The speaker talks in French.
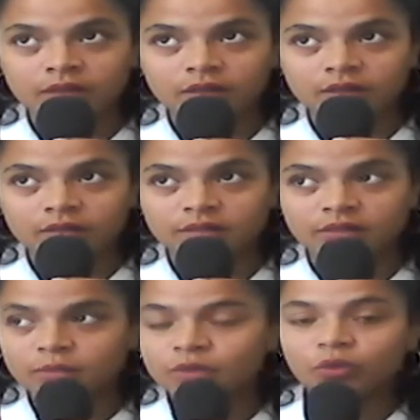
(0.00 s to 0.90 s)
et, cette
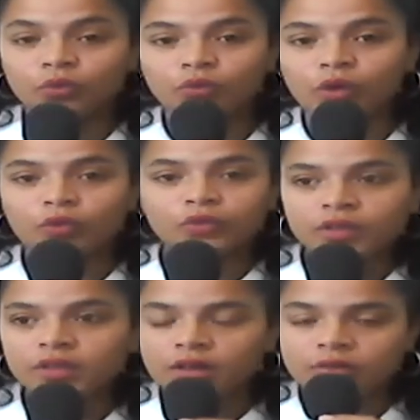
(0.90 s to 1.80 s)
amie, on va en
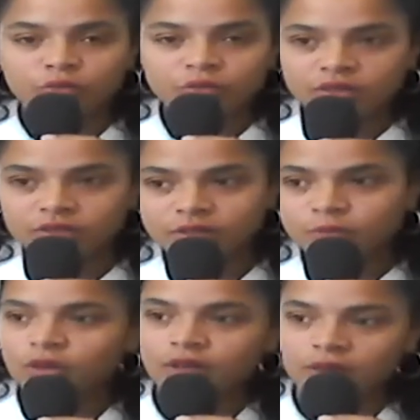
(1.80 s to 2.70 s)
ville, elle est venue me chercher chez
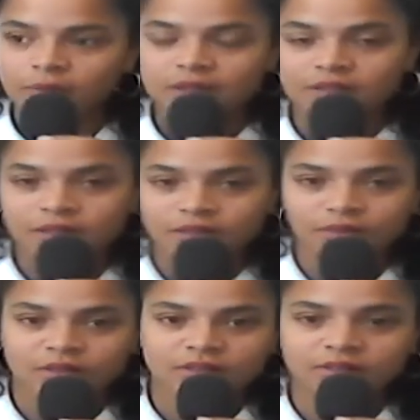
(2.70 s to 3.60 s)
moi, elle m'a aidé à
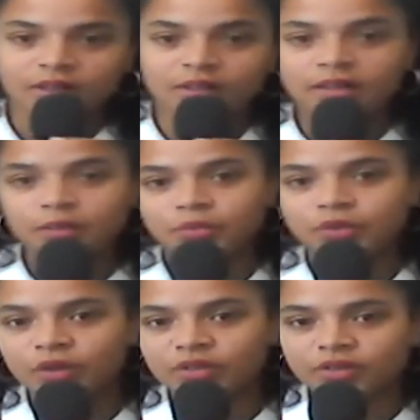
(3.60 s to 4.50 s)
descendre les escaliers, puis
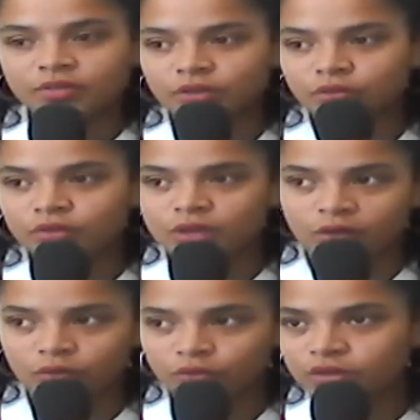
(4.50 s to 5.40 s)
euh, avec sa voiture, on
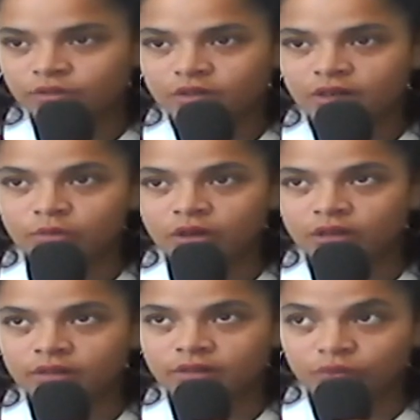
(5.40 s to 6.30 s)
allait en ville, on allait boire
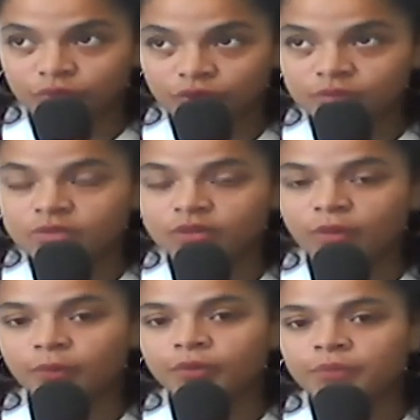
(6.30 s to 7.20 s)
un café, il me
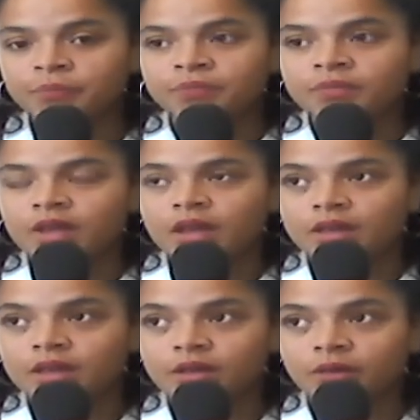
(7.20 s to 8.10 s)
semble.
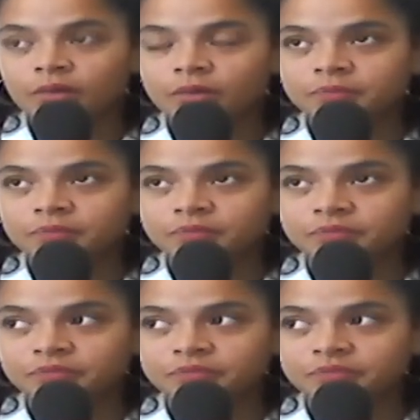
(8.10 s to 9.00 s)
Et,
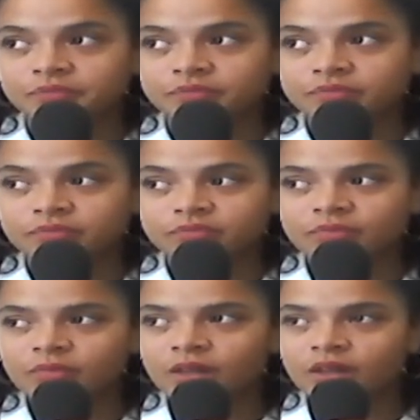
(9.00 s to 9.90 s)
euh,
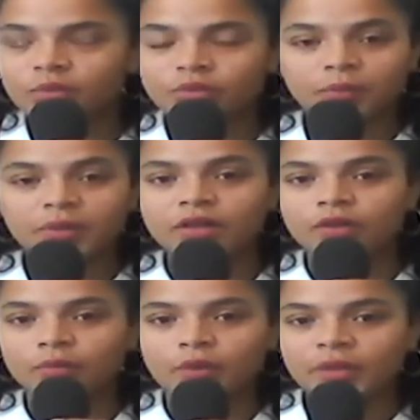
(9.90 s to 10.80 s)
puis
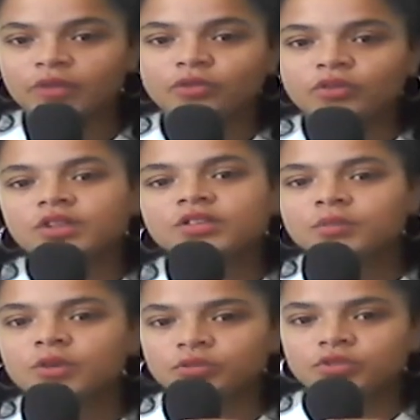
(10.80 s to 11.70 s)
après, ma mère devait venir chez
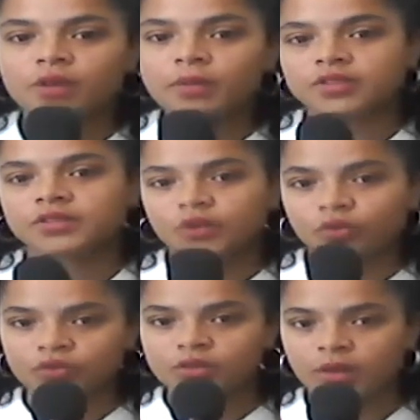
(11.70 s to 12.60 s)
moi, je me suis dit, ah bah si t'es en
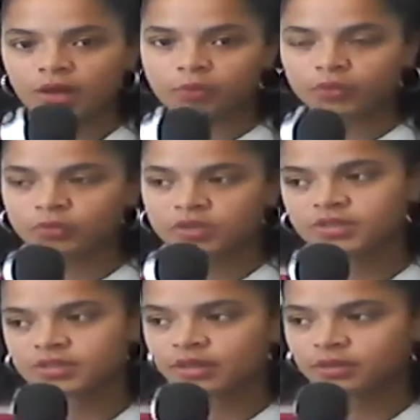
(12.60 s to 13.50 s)
ville, bah pose-moi
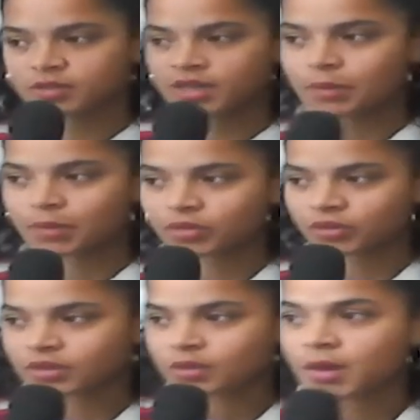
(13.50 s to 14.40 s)
chez elle, comme ça elle n'a pas besoin
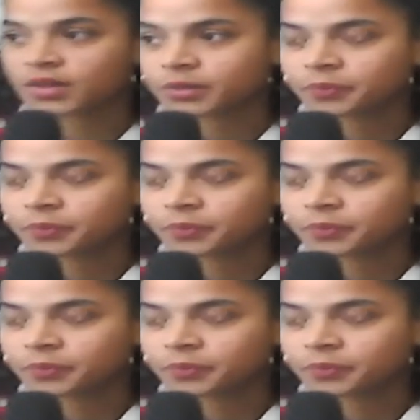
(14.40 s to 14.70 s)
de se déplacer.